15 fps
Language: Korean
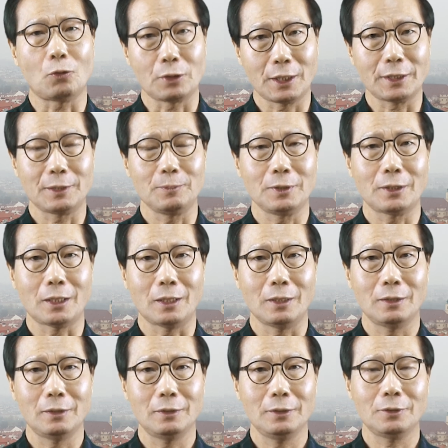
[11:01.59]
원학입니다.
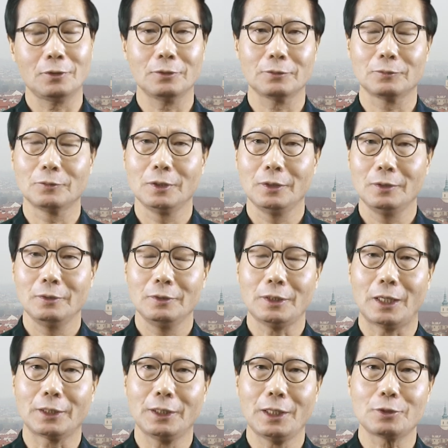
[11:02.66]
이건
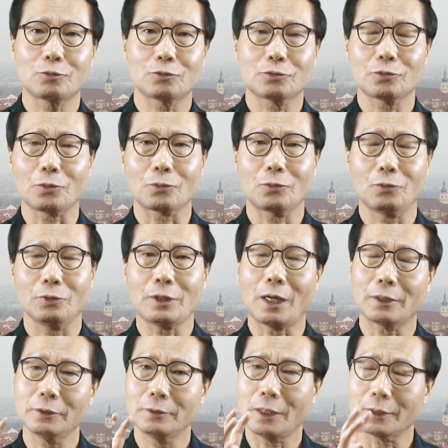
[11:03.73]
약이 해줄 수 없고
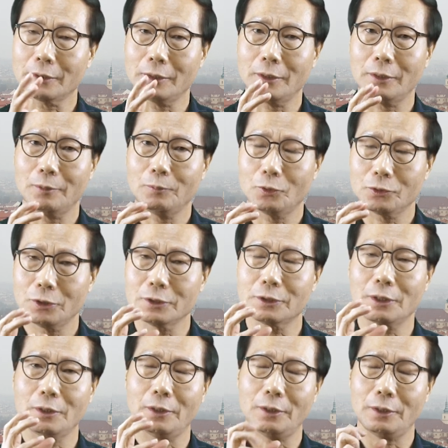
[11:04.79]
약은 아까 뭐
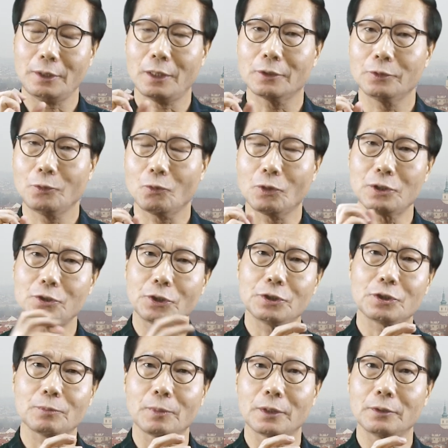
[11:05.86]
증세 약은
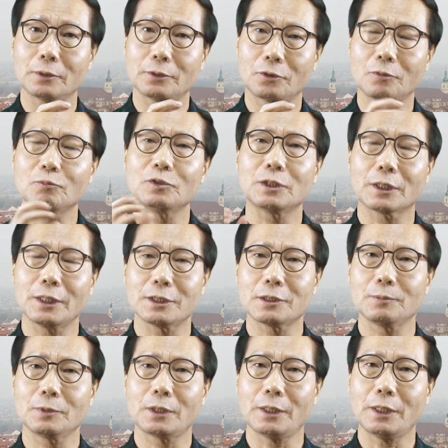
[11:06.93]
효과적이지만은 그런 문제가
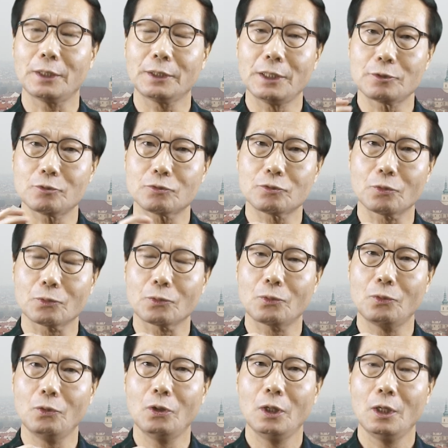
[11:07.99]
있습니다. 약이 해줄 수
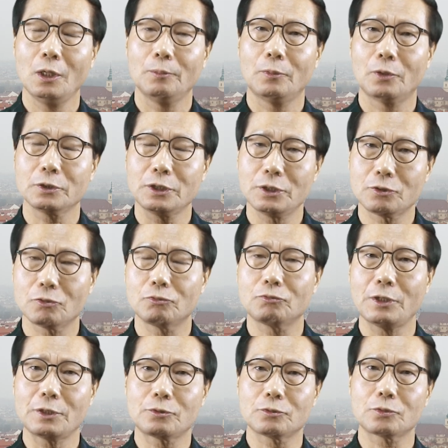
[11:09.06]
없고 뭐
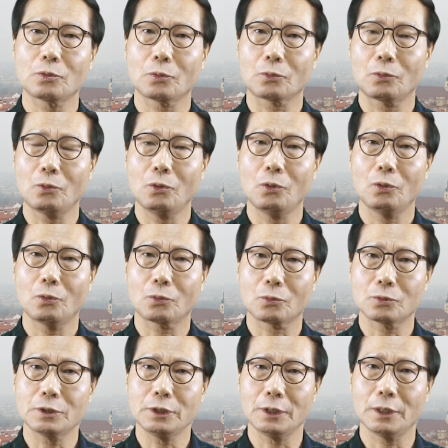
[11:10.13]
시술도 해줄 수 없고
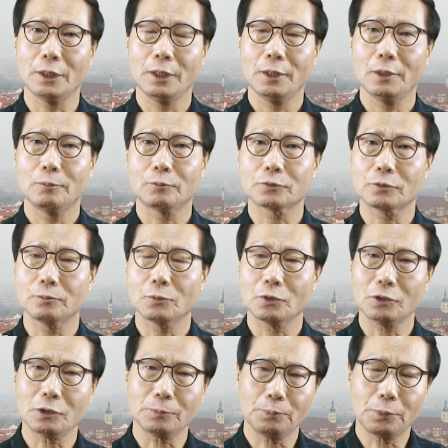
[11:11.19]
오로지 무슨
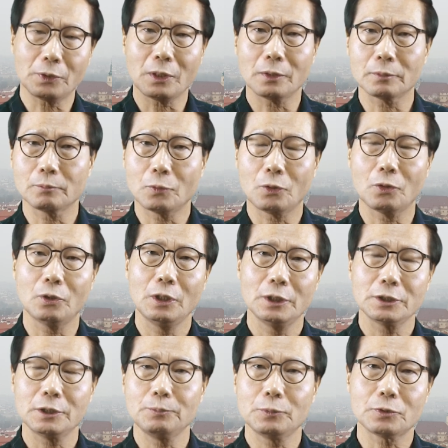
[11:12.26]
뭐 특별한 뭐
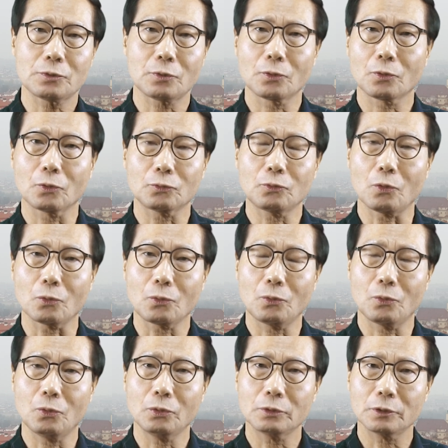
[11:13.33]
신비스러운 것도
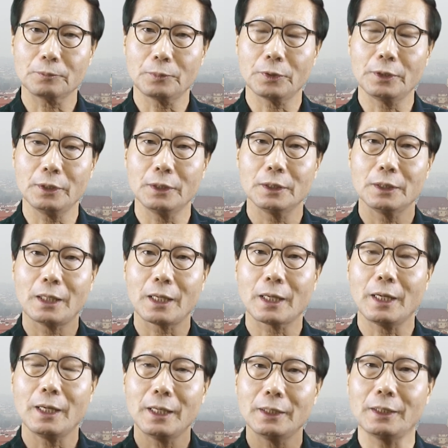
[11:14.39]
없고 특별히
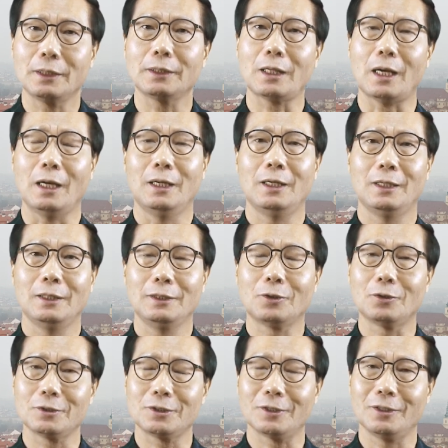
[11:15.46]
내가 해야 된다
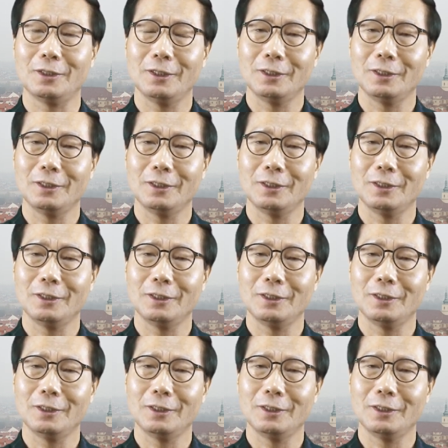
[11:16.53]
이거죠.